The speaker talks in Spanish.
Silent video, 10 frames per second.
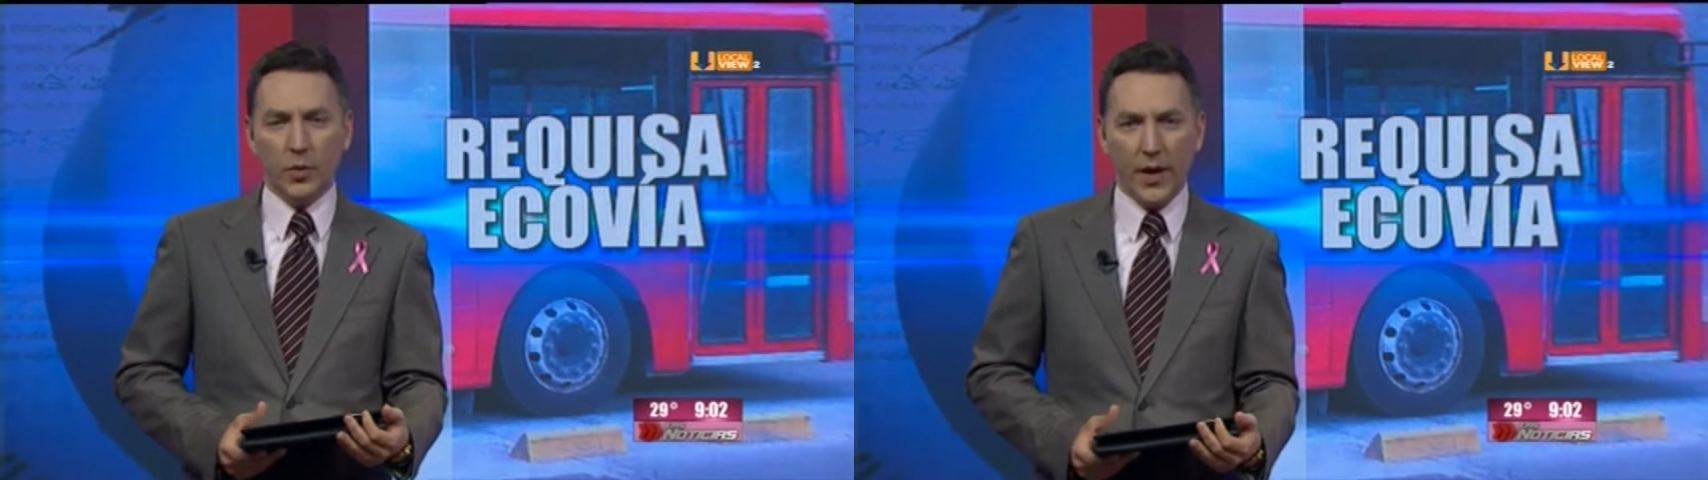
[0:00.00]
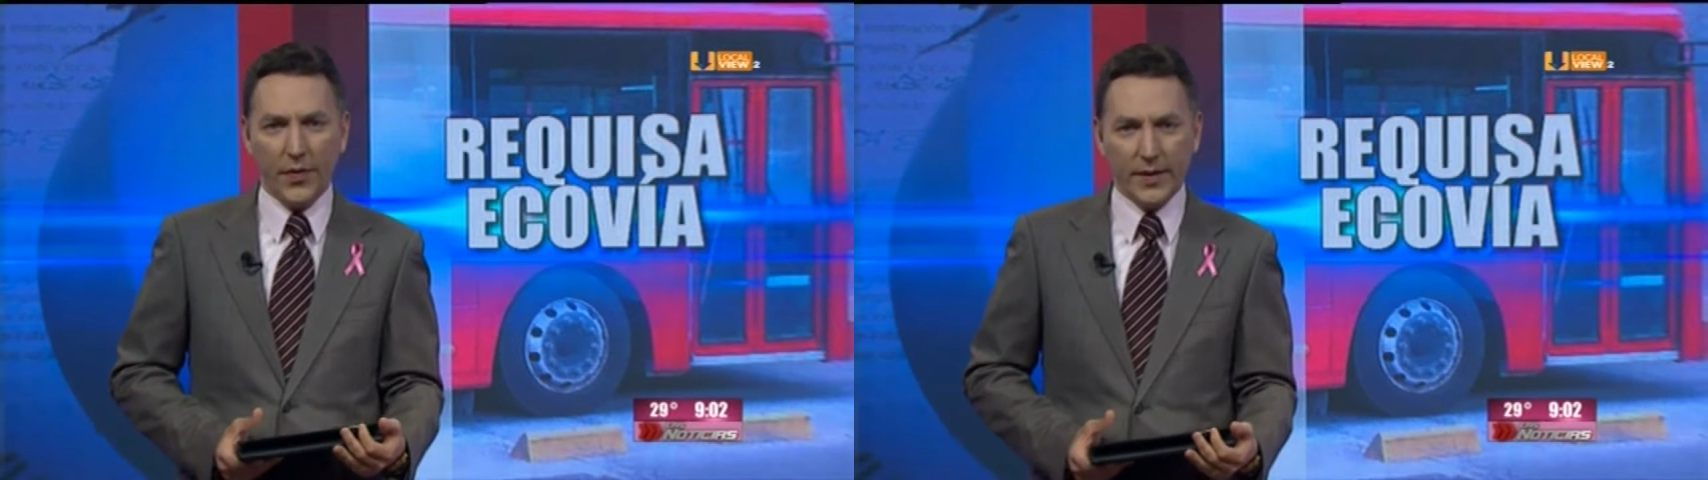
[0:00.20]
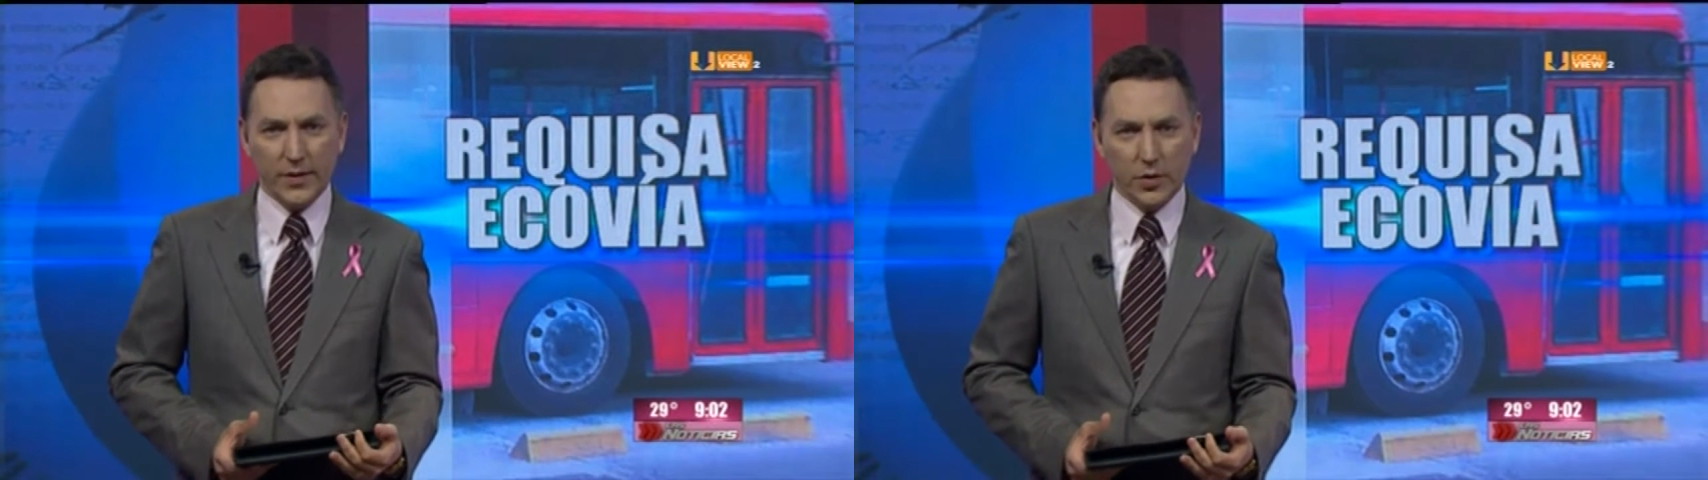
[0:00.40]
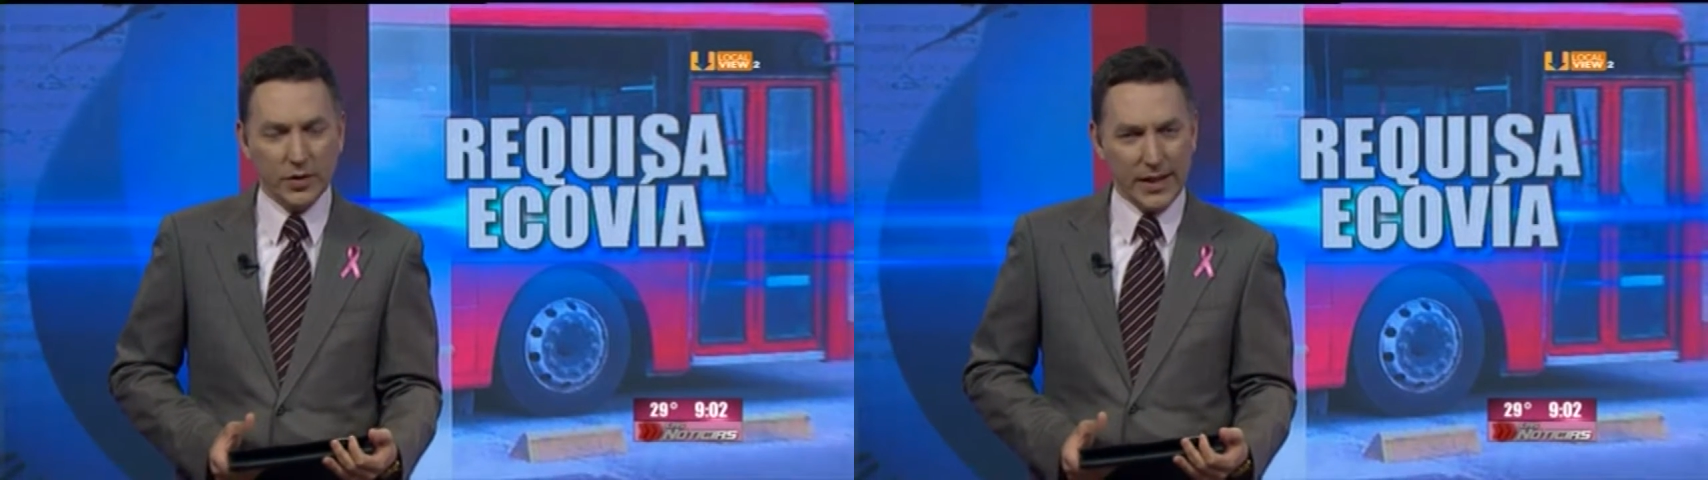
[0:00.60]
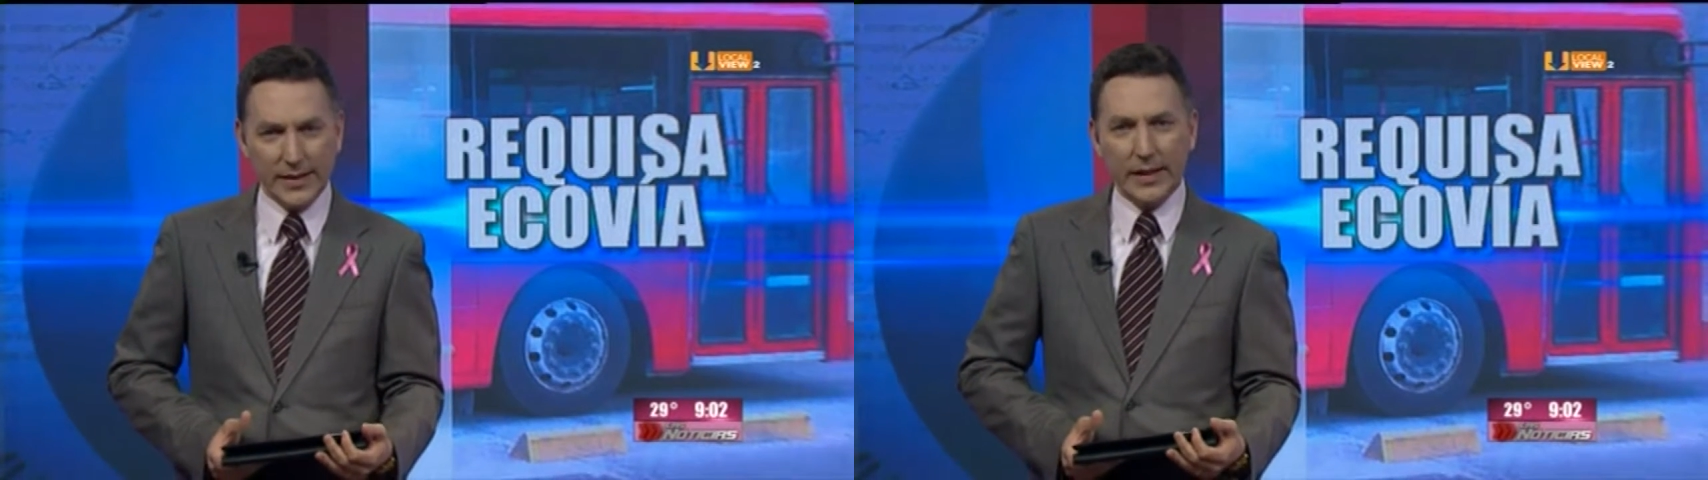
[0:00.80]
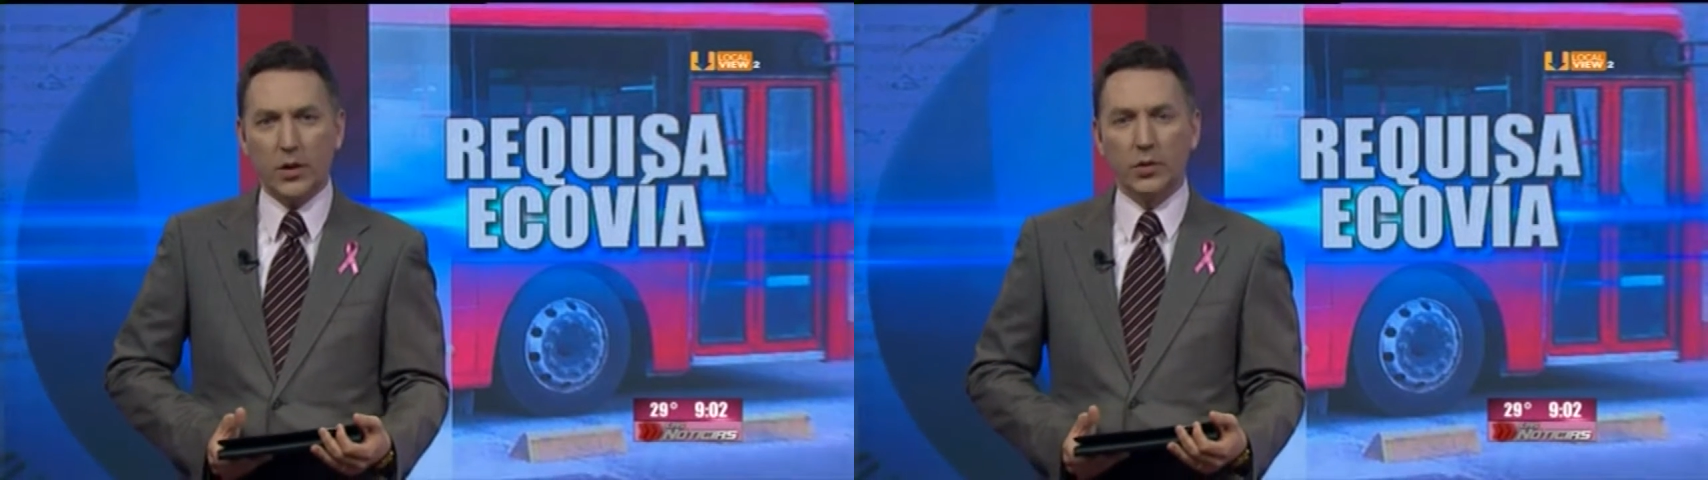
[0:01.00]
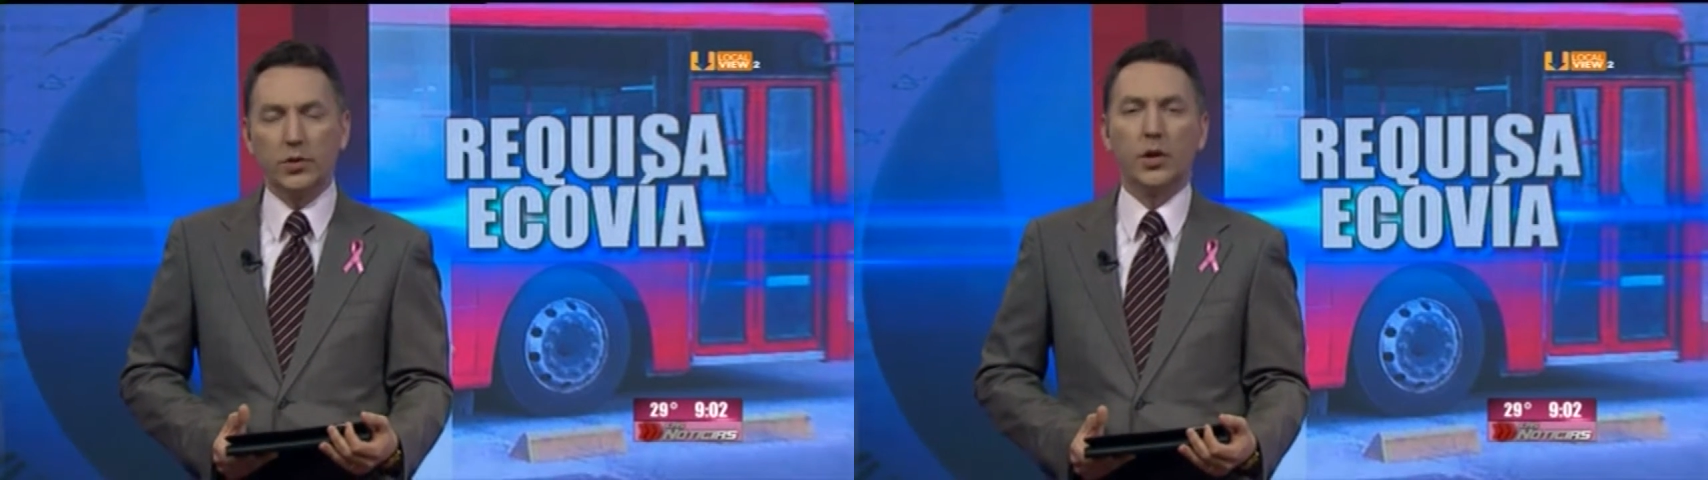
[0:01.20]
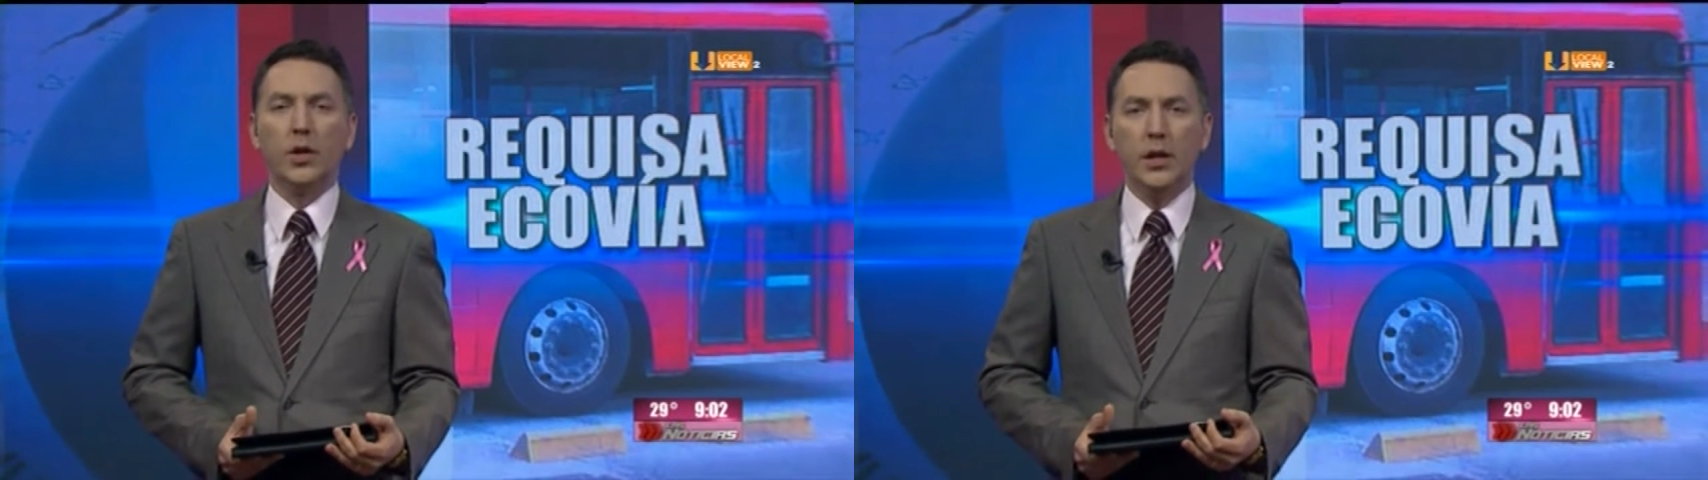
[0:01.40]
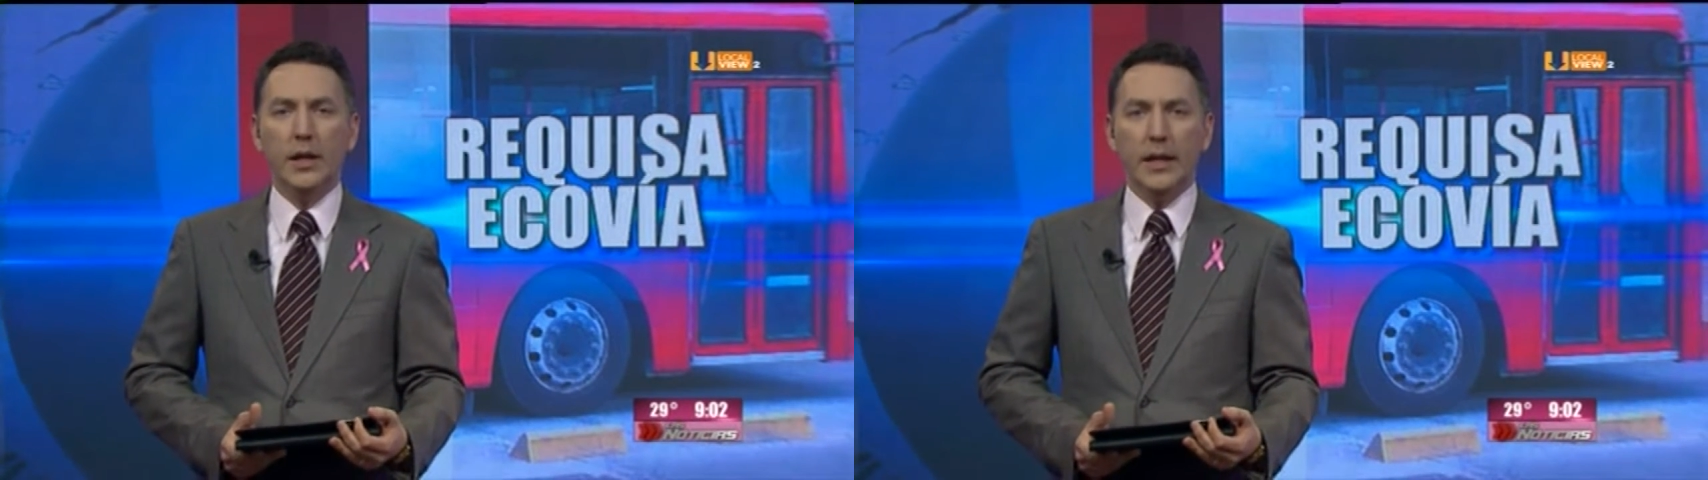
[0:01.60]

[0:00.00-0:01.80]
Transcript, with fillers: durante estos días el control